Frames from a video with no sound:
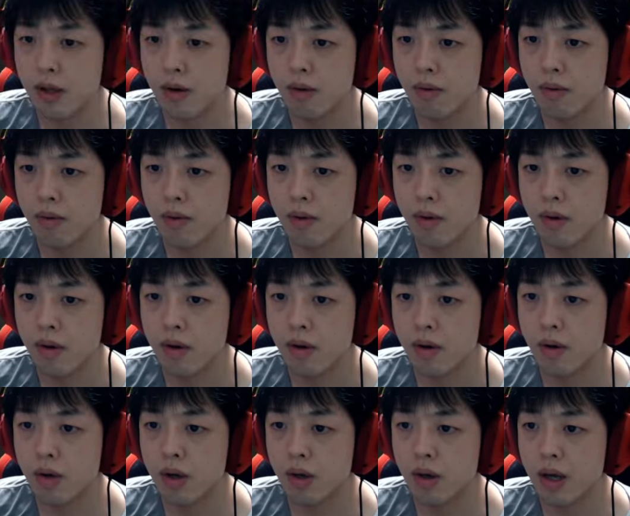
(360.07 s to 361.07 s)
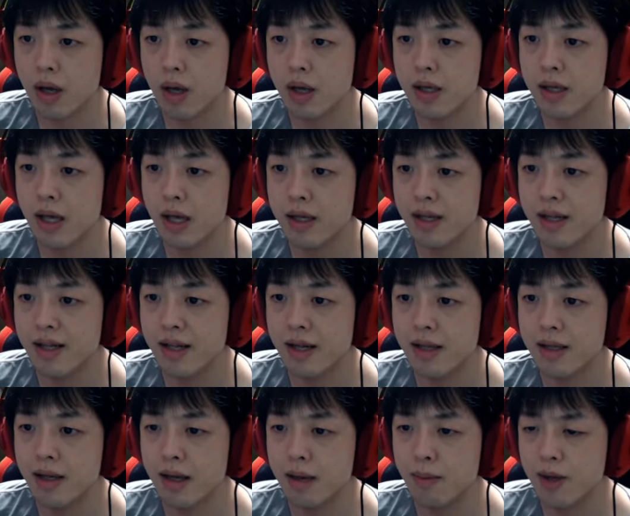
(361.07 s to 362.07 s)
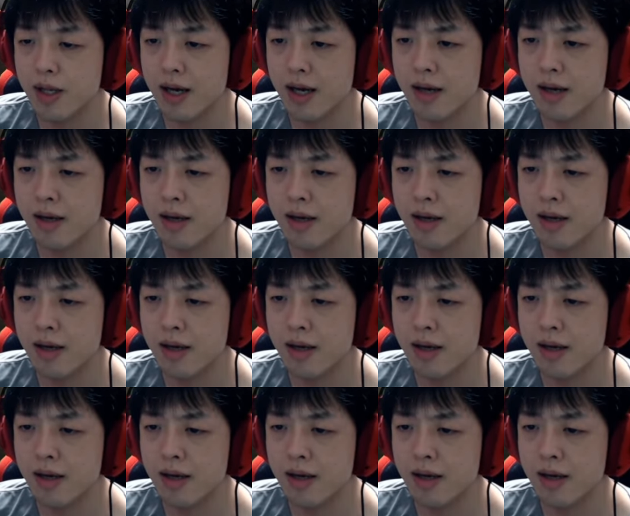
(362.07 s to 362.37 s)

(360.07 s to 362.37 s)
よオッケーオッケーいないいないいない誰もいない